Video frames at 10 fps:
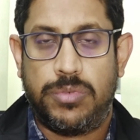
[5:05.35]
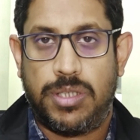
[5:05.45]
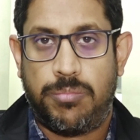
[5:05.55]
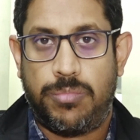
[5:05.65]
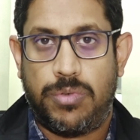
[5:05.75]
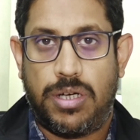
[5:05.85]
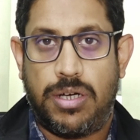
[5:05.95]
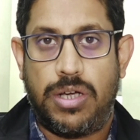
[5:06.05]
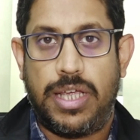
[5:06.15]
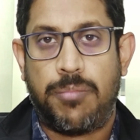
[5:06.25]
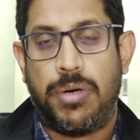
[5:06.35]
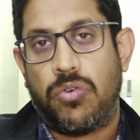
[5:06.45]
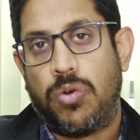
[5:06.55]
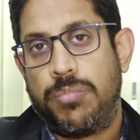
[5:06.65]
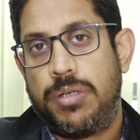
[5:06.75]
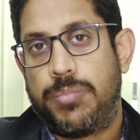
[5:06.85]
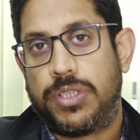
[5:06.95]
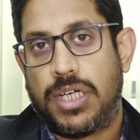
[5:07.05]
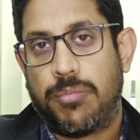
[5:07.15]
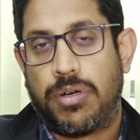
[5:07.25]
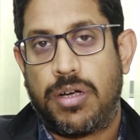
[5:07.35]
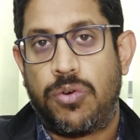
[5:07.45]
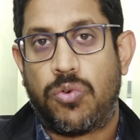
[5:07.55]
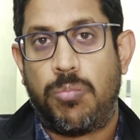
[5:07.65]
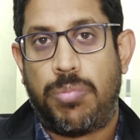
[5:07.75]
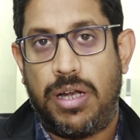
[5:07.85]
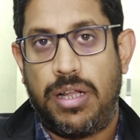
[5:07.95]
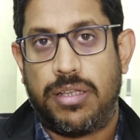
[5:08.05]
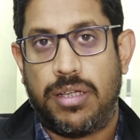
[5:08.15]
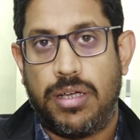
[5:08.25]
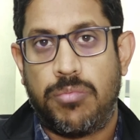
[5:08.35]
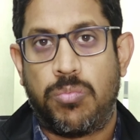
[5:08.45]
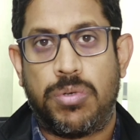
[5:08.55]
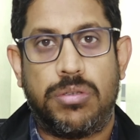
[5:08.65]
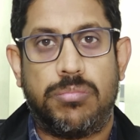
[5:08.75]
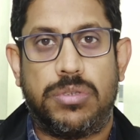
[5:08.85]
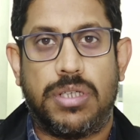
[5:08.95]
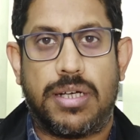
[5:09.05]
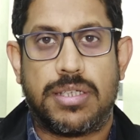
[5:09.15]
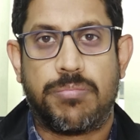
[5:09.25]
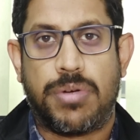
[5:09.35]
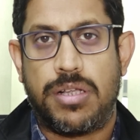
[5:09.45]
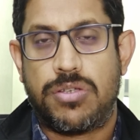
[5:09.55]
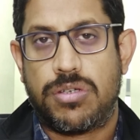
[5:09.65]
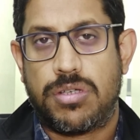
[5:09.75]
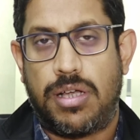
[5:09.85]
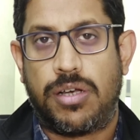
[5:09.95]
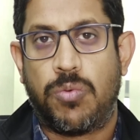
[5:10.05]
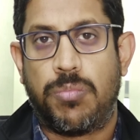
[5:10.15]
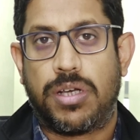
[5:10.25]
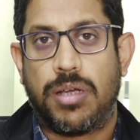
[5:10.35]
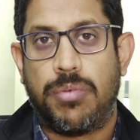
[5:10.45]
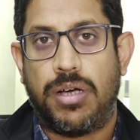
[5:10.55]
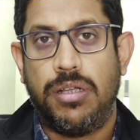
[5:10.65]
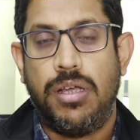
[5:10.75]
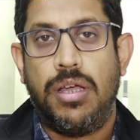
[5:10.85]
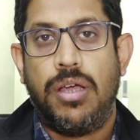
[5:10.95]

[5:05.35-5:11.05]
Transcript: जब एक बार वो अपनी पेशाब का कंट्रोल पा लेते हैं अमूमन चार से पाँच साल की उम्र के बाद